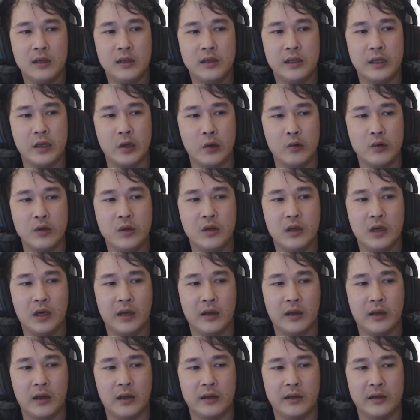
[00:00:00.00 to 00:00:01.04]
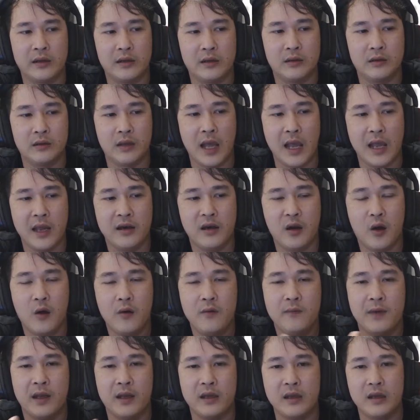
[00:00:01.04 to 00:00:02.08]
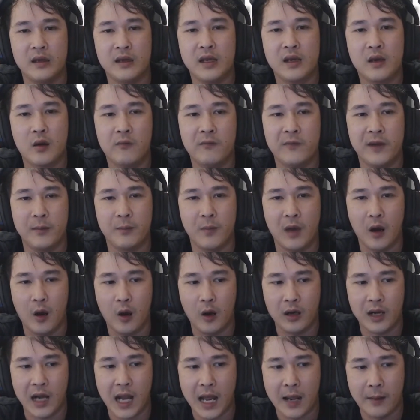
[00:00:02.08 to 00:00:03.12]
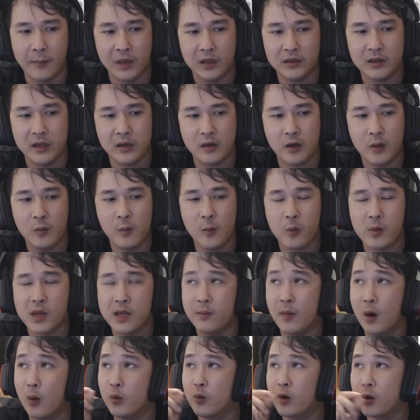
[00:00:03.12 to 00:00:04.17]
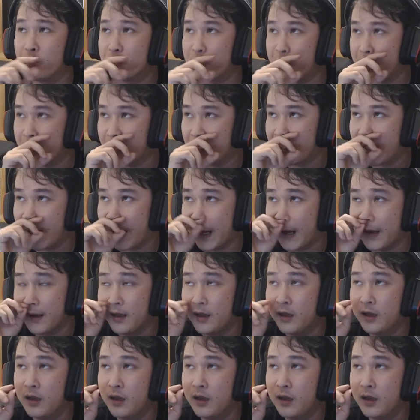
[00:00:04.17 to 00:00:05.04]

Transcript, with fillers: kiểu như là để nói về những cái công việc mà họ làm á, thì có một cái mẫu câu chuyện là